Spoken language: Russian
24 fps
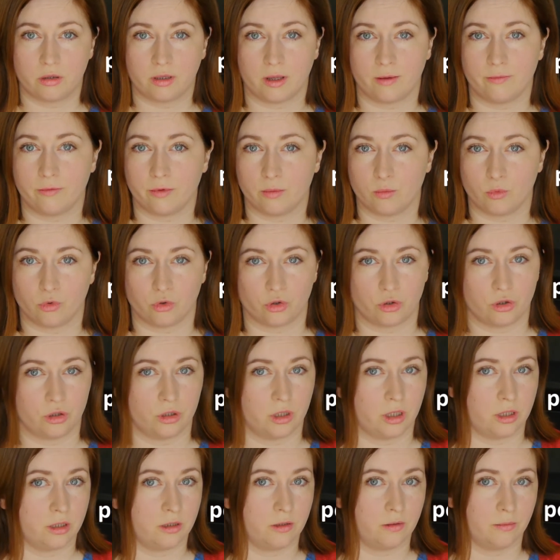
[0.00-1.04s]
Там вы можете
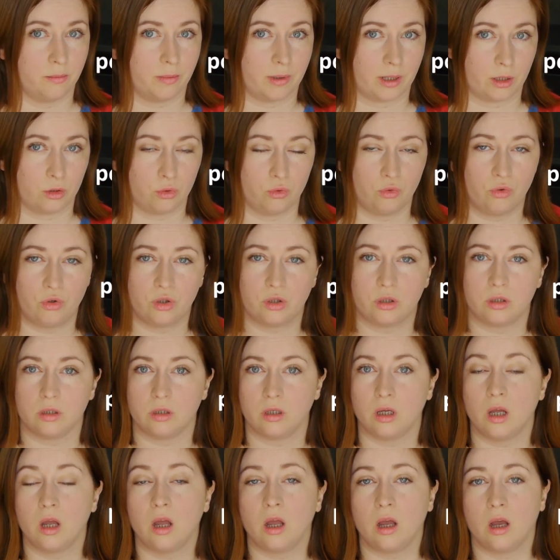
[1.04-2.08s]
найти
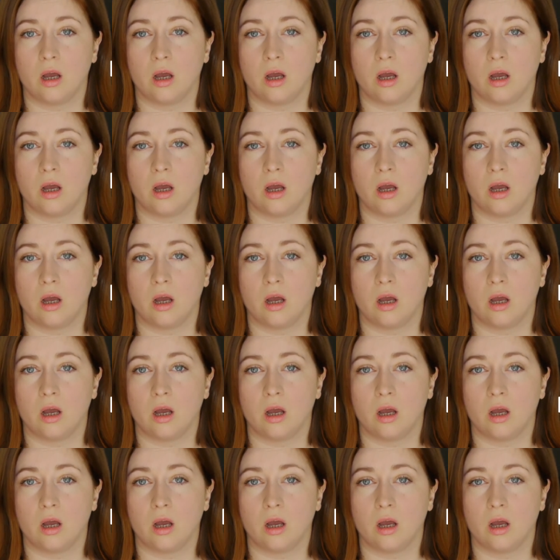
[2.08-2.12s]
продукты,